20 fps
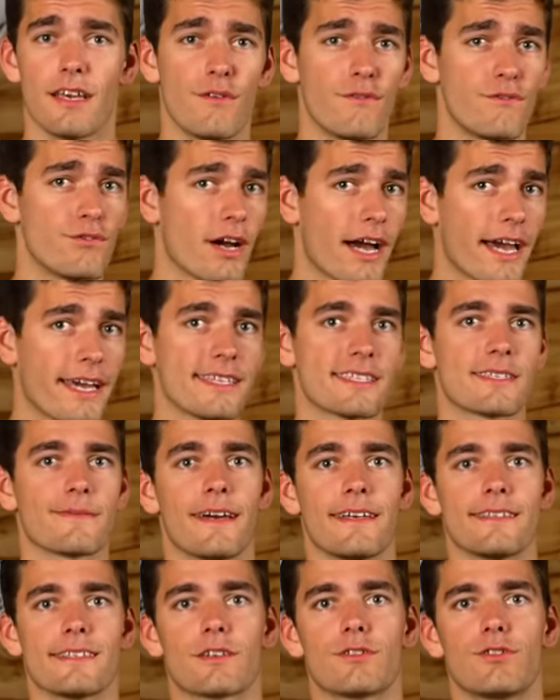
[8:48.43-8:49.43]
für ein,
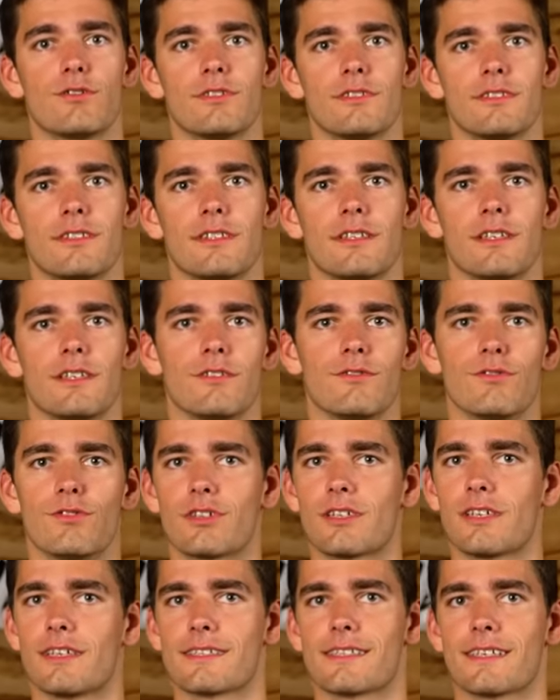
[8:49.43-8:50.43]
zwei Sekunden in
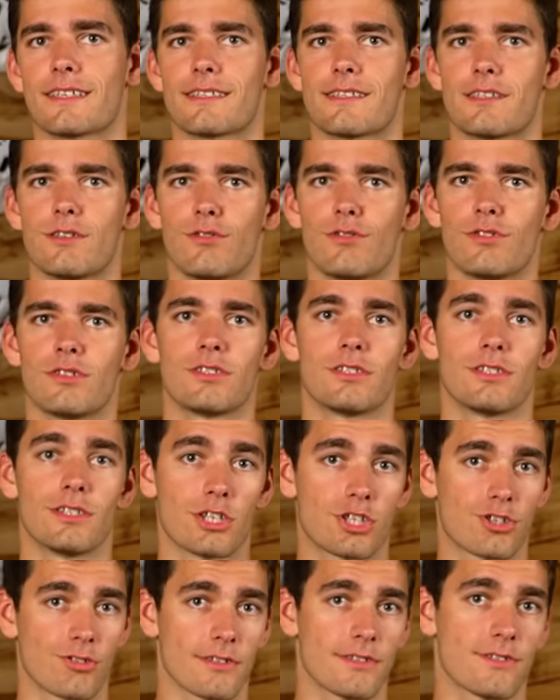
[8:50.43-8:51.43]
irgendeiner Sektion
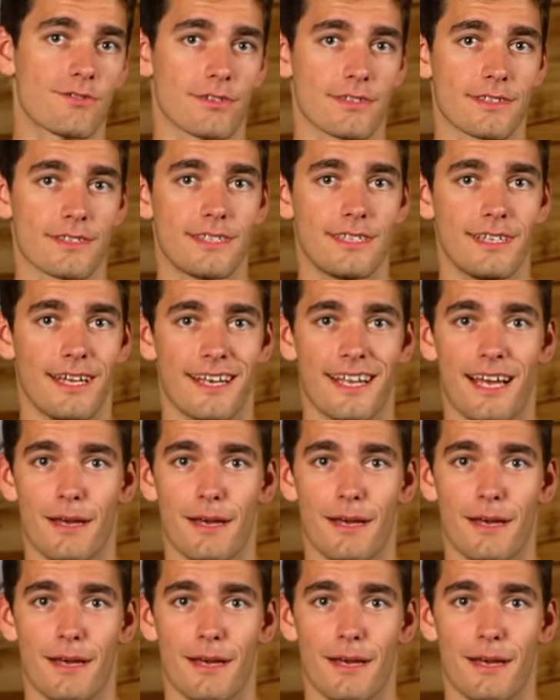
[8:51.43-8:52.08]
einen Sturz zu riskieren,